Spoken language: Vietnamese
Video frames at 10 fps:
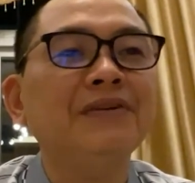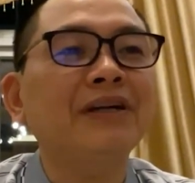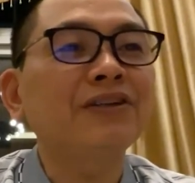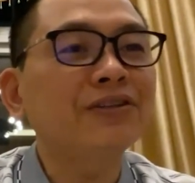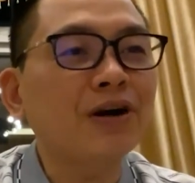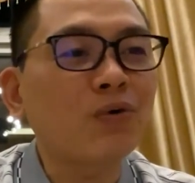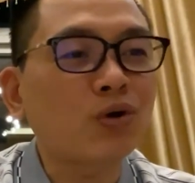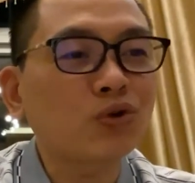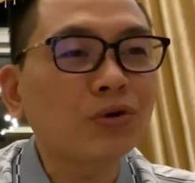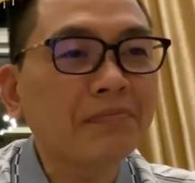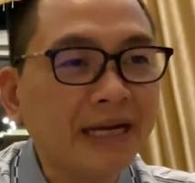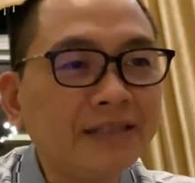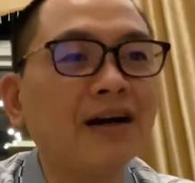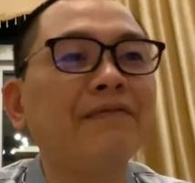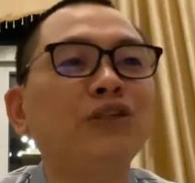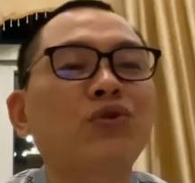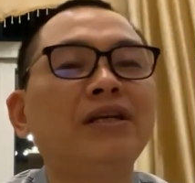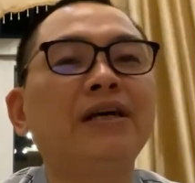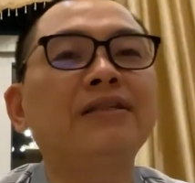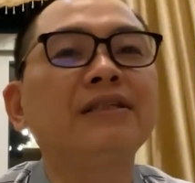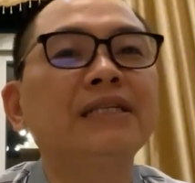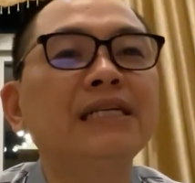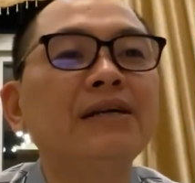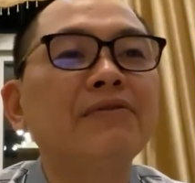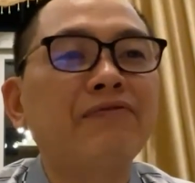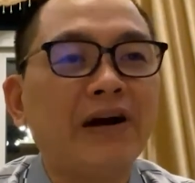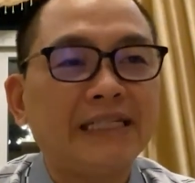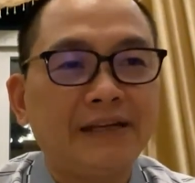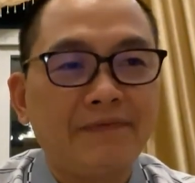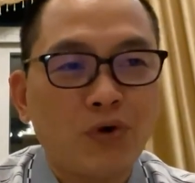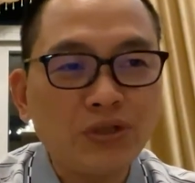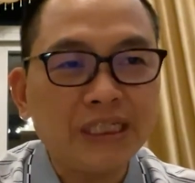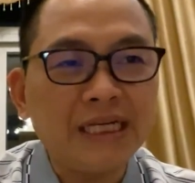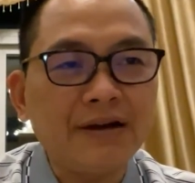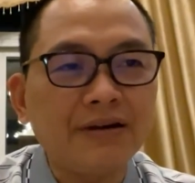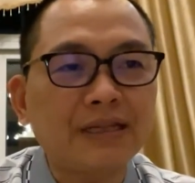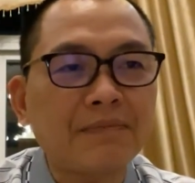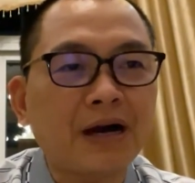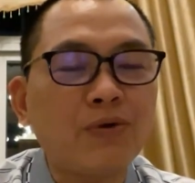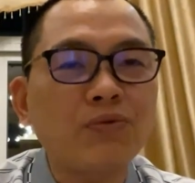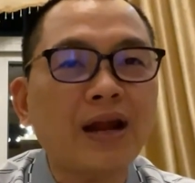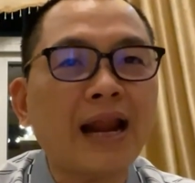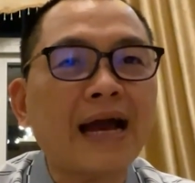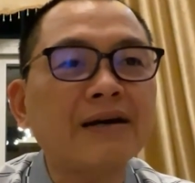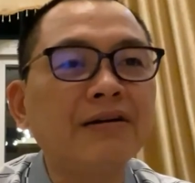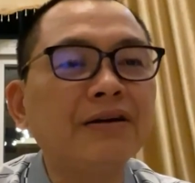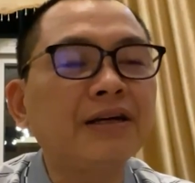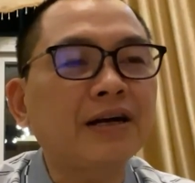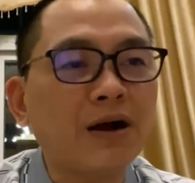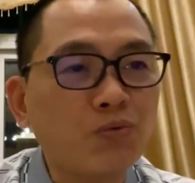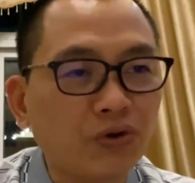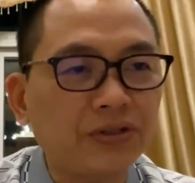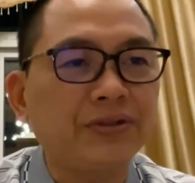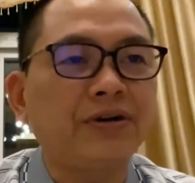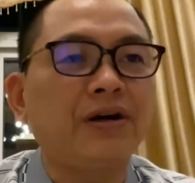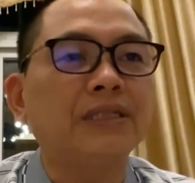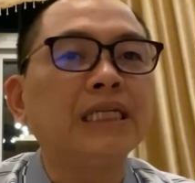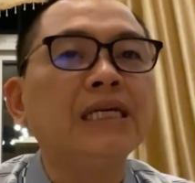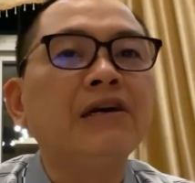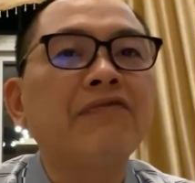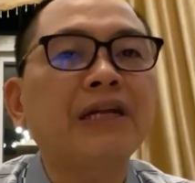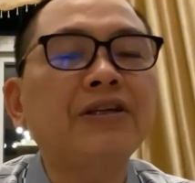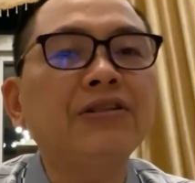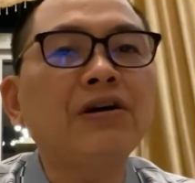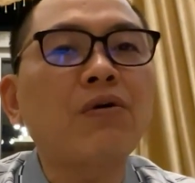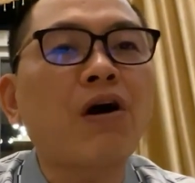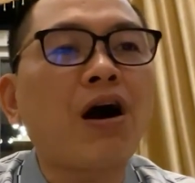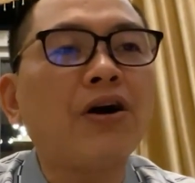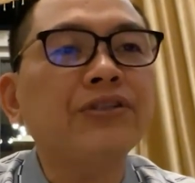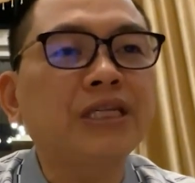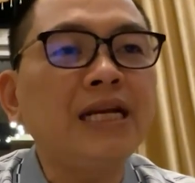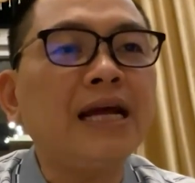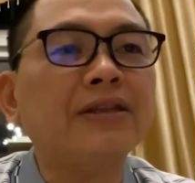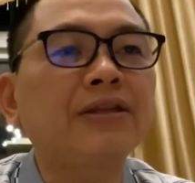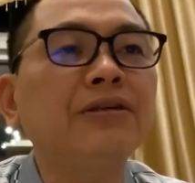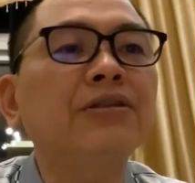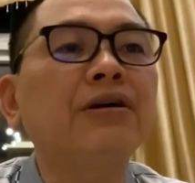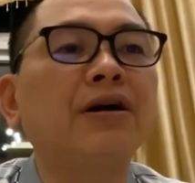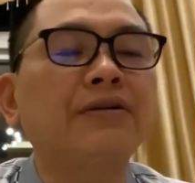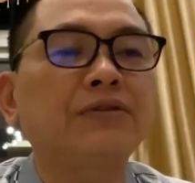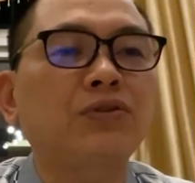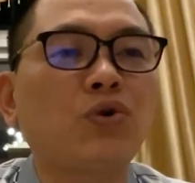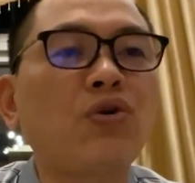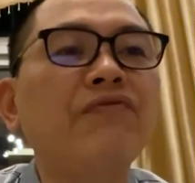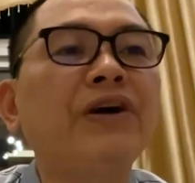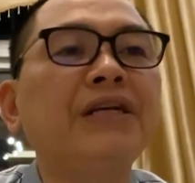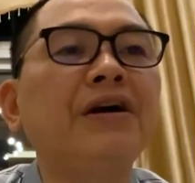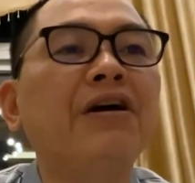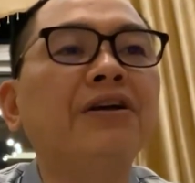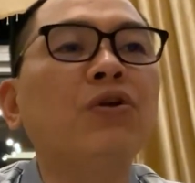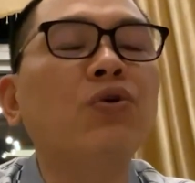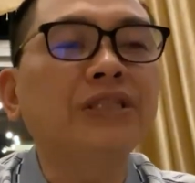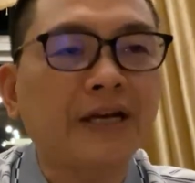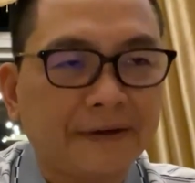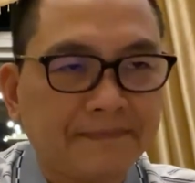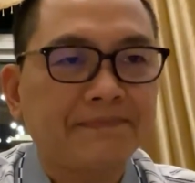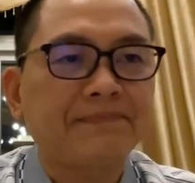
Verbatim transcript: và tư tưởng của tôi bấy giờ mới xuất hiện vậy thì vốn dĩ người tâm không là người không có tư tưởng và tư tưởng của họ chính là tư tưởng tôn vinh người đối diện